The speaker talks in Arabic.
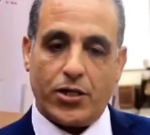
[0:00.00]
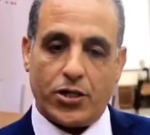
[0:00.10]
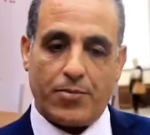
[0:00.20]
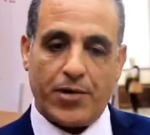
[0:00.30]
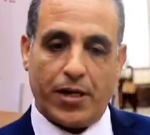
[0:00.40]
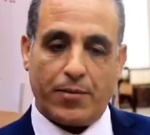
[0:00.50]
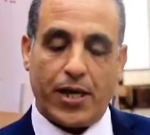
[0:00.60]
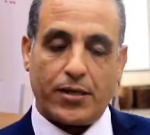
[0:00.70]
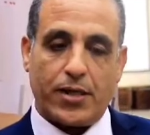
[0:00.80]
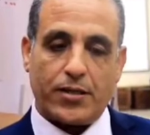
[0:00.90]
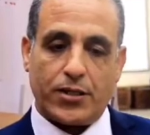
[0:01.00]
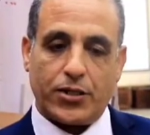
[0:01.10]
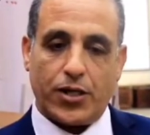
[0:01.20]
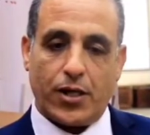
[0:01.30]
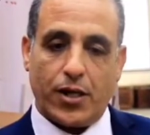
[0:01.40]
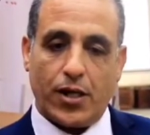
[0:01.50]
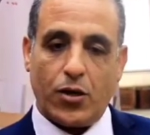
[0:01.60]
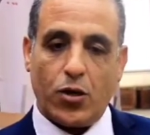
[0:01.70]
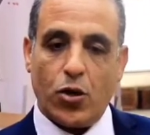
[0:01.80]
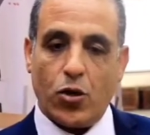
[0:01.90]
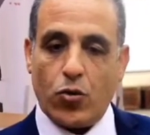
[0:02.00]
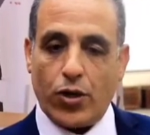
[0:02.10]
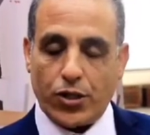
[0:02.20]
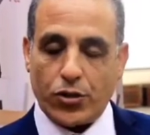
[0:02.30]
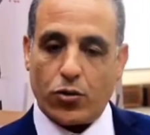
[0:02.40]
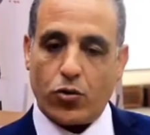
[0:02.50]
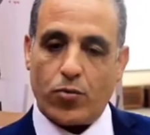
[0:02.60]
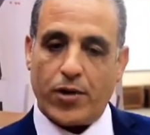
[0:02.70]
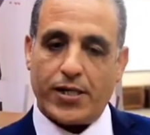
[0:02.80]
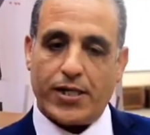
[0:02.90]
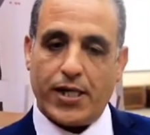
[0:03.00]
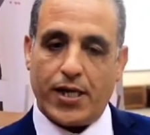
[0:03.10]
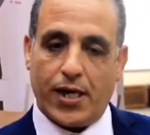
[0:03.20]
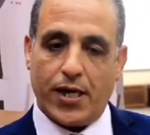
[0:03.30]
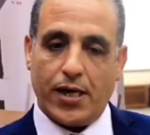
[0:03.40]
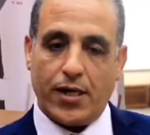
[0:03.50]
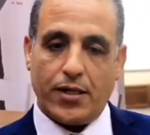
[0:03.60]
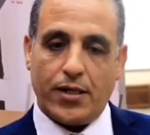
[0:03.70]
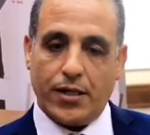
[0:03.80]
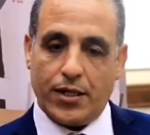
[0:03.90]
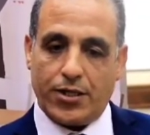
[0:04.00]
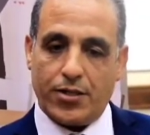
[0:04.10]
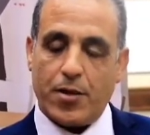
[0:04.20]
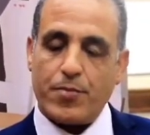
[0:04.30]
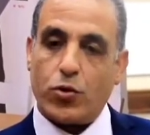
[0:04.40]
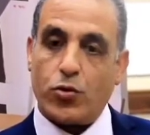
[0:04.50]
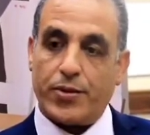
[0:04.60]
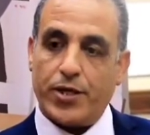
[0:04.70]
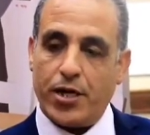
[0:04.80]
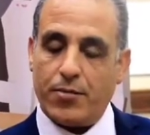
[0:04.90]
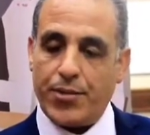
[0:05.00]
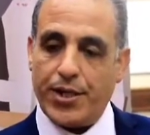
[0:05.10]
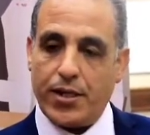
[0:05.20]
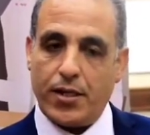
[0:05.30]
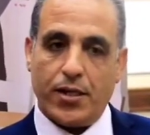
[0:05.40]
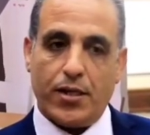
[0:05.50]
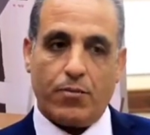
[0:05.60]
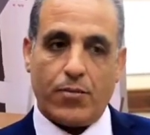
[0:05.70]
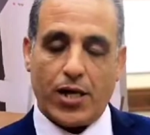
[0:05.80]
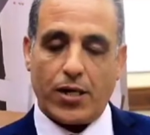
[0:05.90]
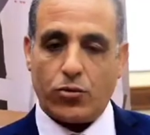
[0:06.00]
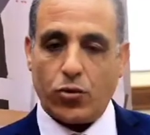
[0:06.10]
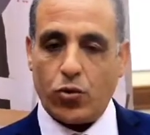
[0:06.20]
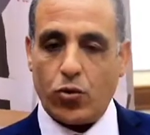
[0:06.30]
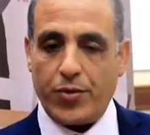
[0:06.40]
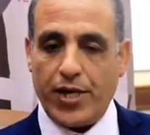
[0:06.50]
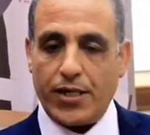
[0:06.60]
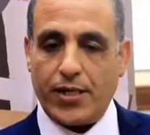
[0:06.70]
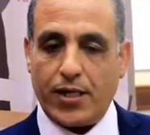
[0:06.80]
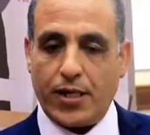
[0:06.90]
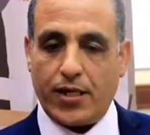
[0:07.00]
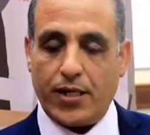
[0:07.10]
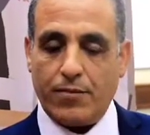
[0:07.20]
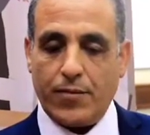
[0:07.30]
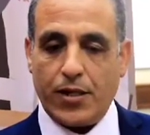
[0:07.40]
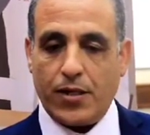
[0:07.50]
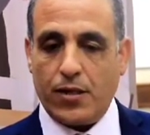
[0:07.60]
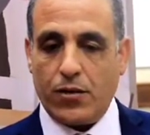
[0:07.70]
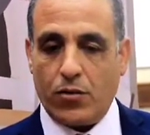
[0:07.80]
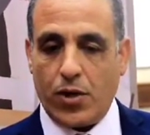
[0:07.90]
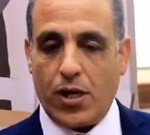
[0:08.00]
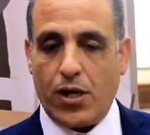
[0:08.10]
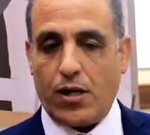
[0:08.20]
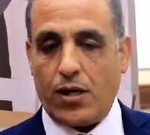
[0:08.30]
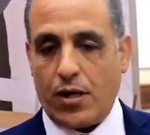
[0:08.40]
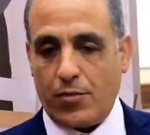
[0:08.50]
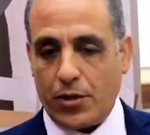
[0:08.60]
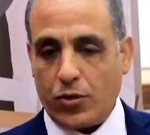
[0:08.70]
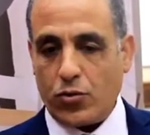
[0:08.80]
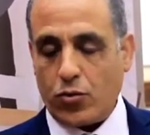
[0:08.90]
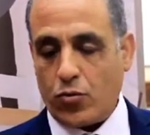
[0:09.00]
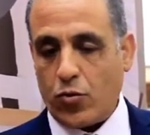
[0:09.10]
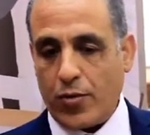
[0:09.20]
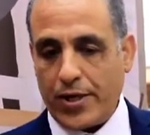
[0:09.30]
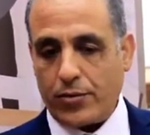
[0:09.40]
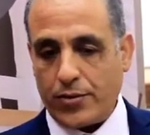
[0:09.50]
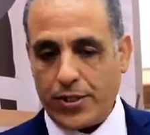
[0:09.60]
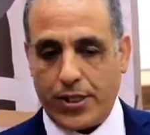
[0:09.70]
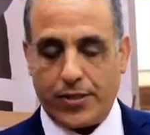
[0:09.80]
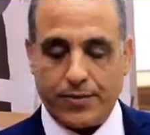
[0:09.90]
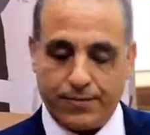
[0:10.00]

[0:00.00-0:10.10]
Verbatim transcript: جميع المحطات إن شاء الله ونشكركم كذلك على اهتمامكم الدائم به ما يدور بهذا الإقليم ورمضانكم مبارك سعيد